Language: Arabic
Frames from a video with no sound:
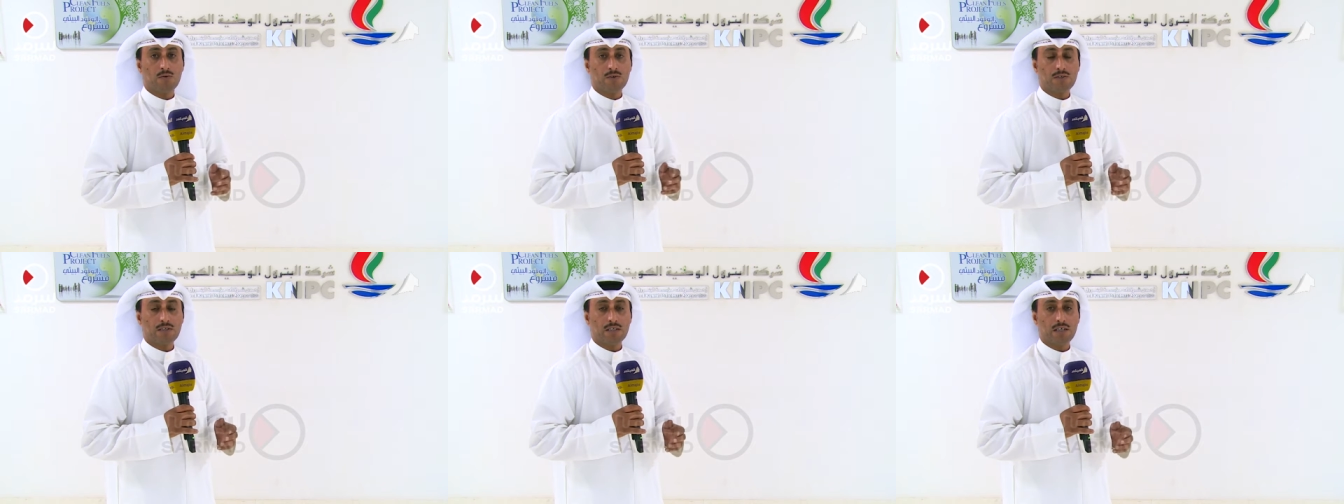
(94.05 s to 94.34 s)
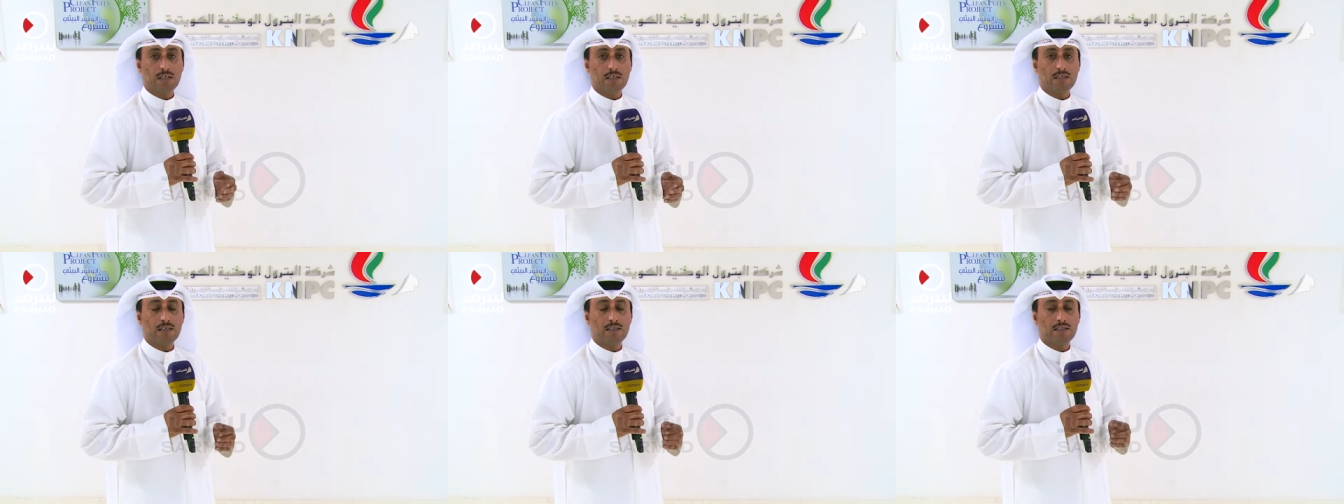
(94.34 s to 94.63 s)

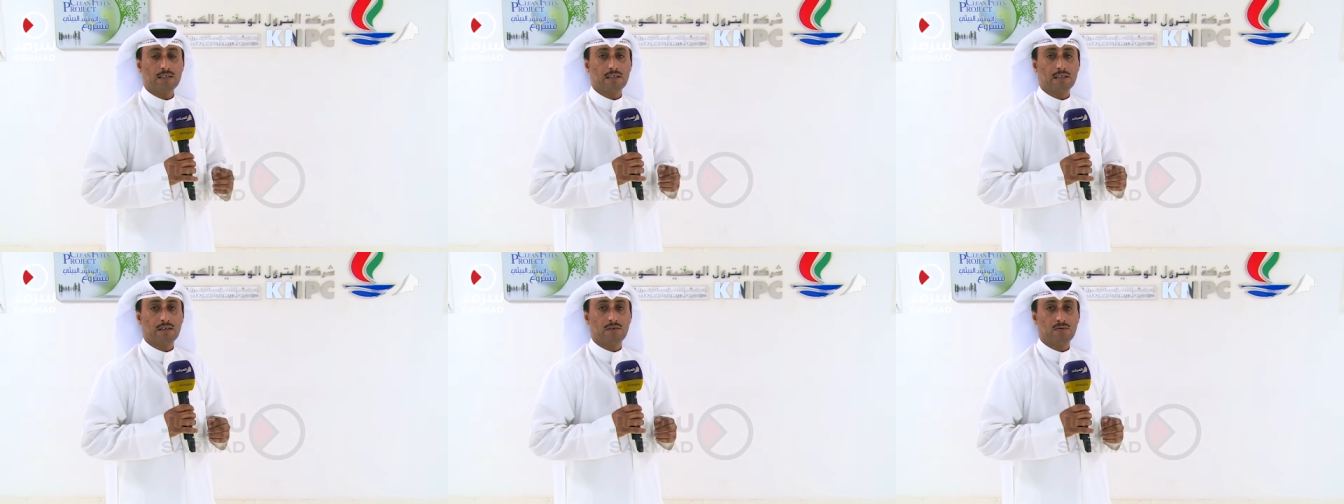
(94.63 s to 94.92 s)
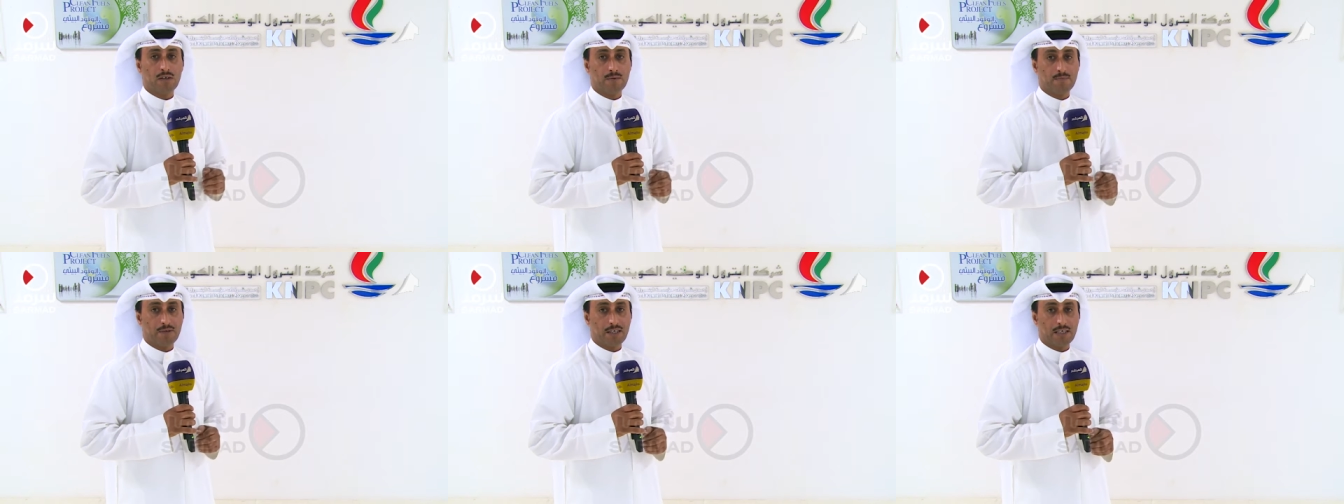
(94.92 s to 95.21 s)

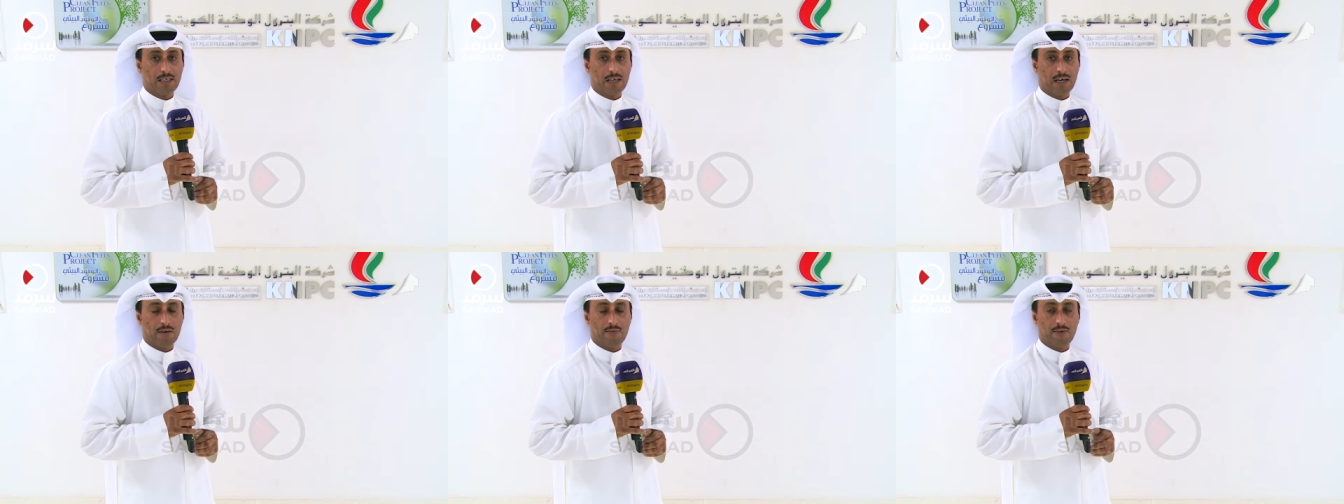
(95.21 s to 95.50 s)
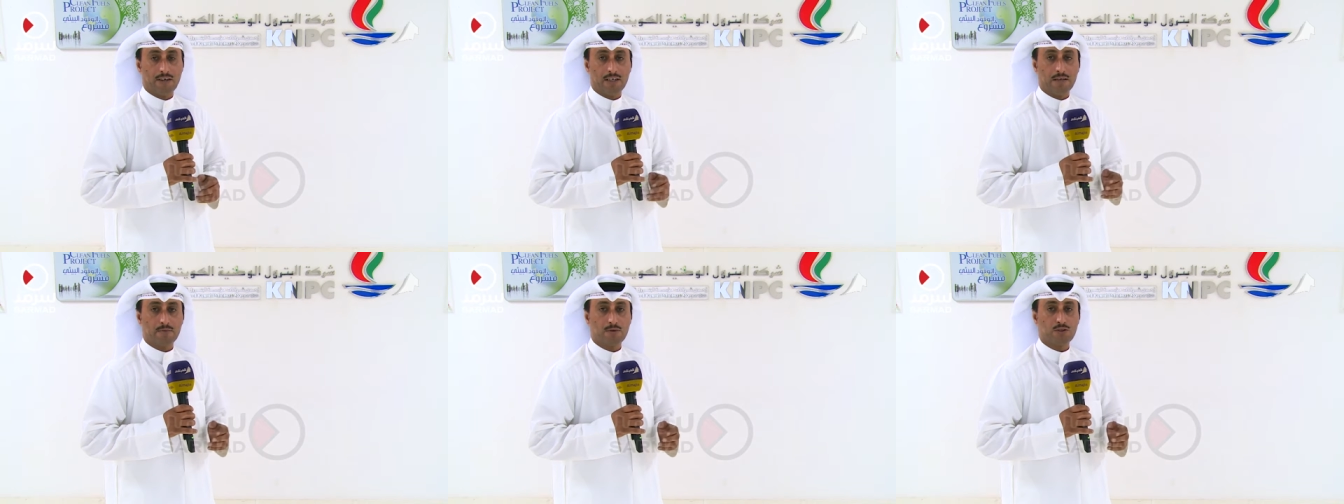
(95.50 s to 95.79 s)
والصحية والبيئية
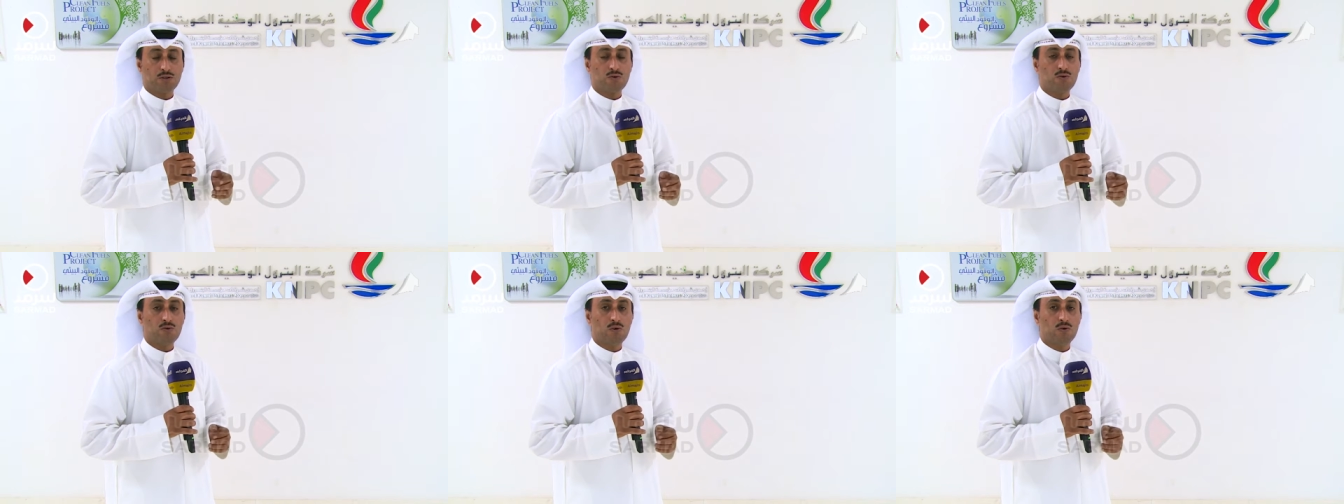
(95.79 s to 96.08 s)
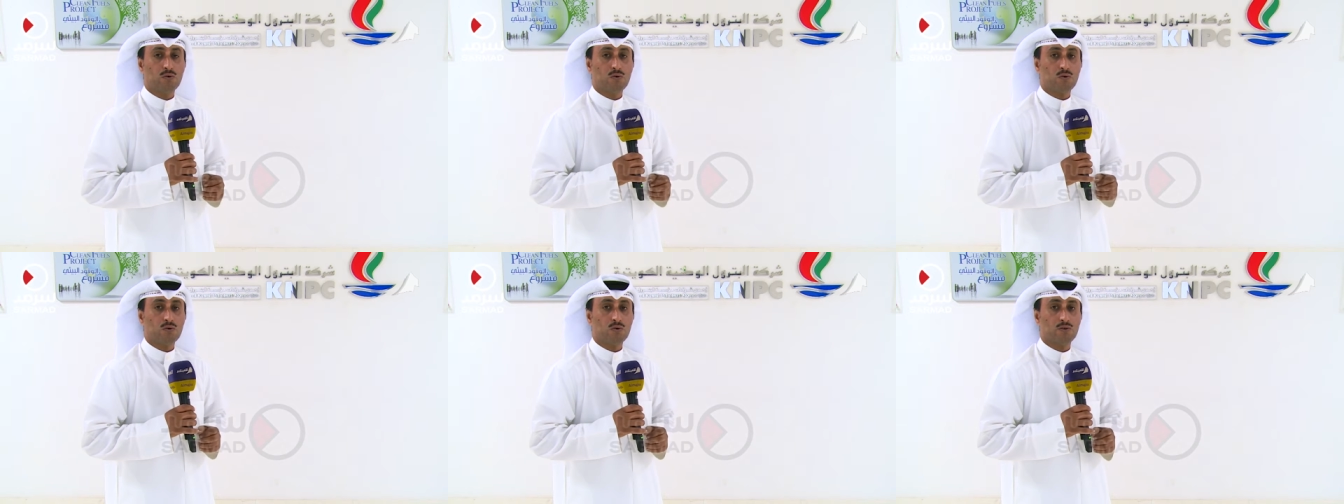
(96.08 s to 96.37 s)
فإن
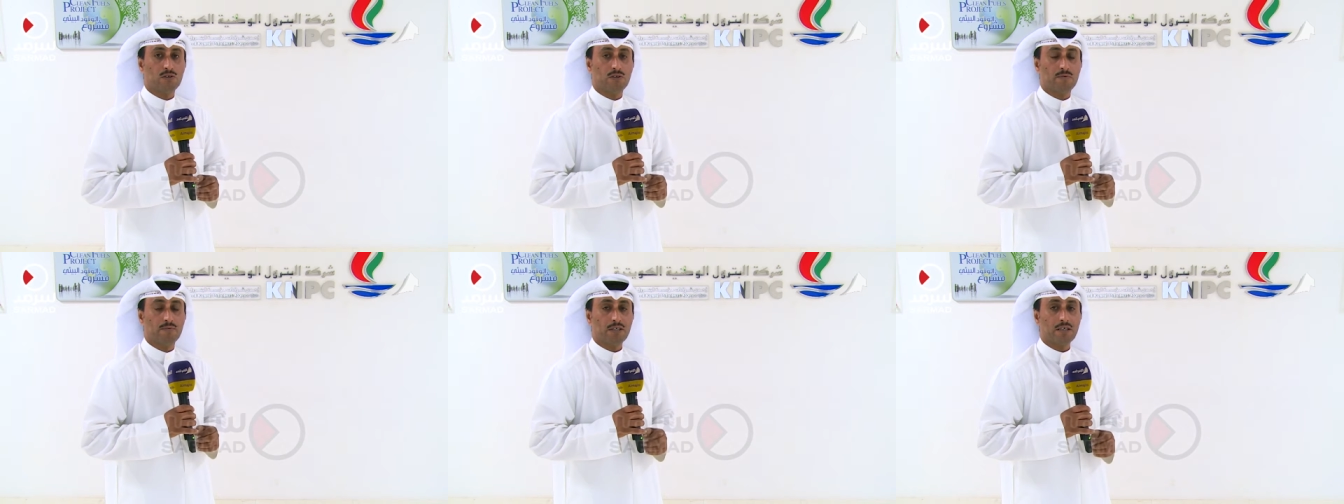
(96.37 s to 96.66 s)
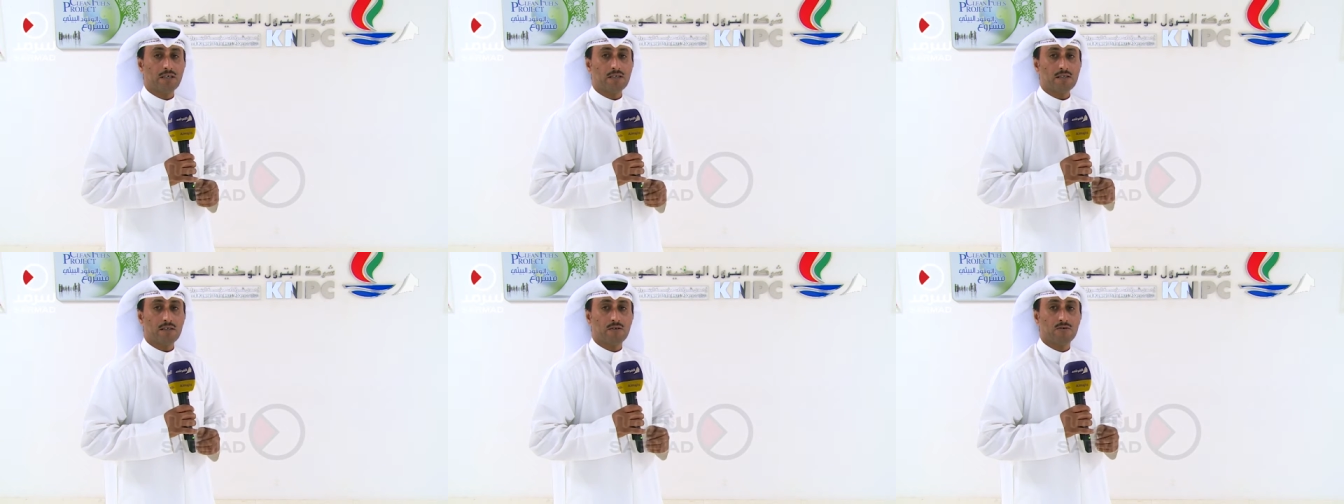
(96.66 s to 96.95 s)
مشروع الوقود
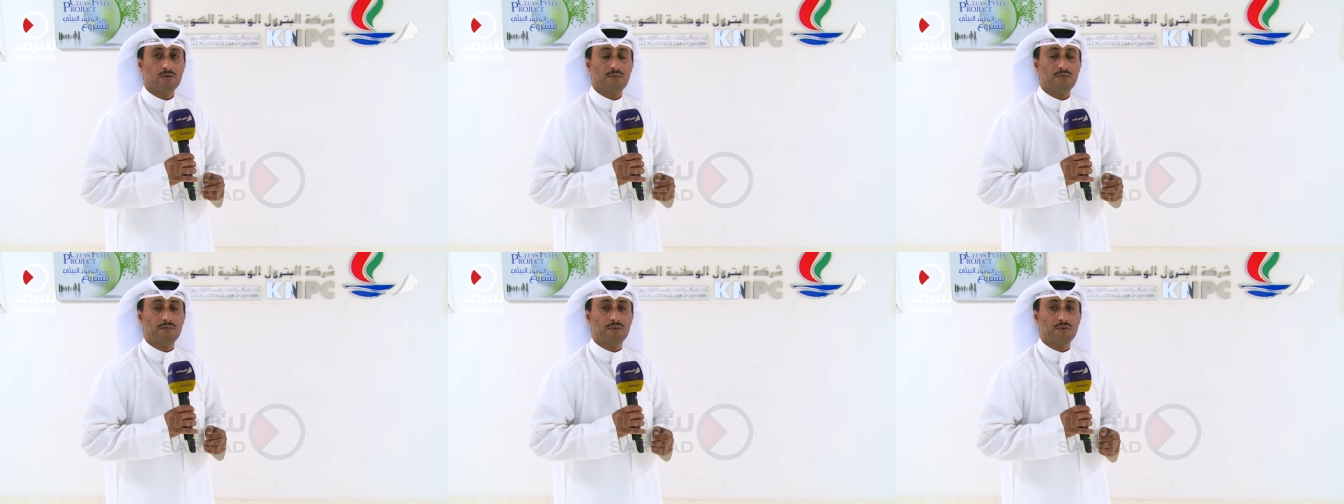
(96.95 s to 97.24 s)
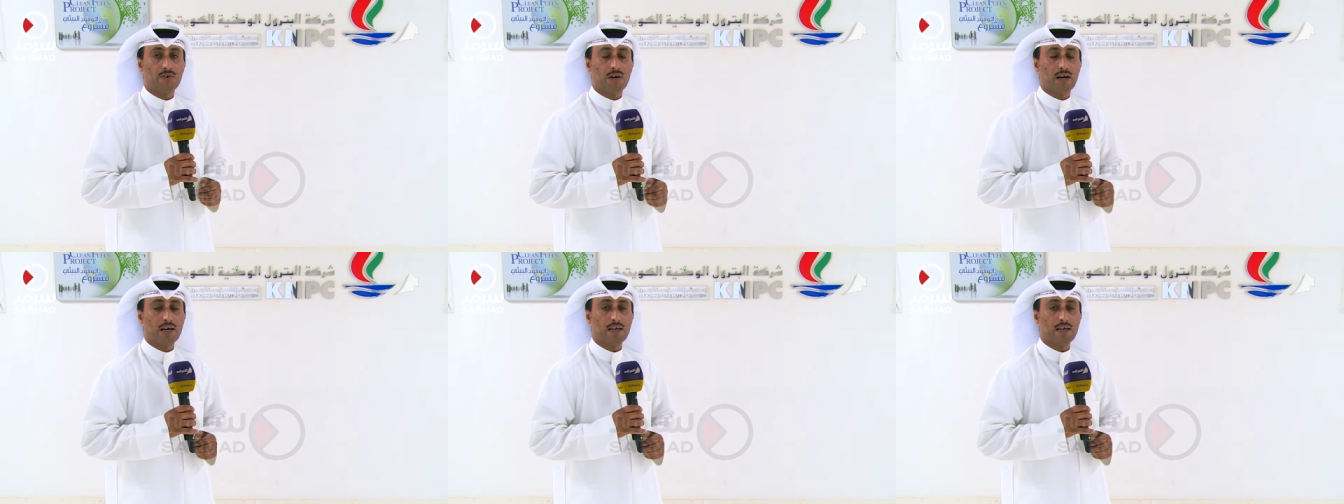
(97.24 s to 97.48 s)
البيئي سيوفر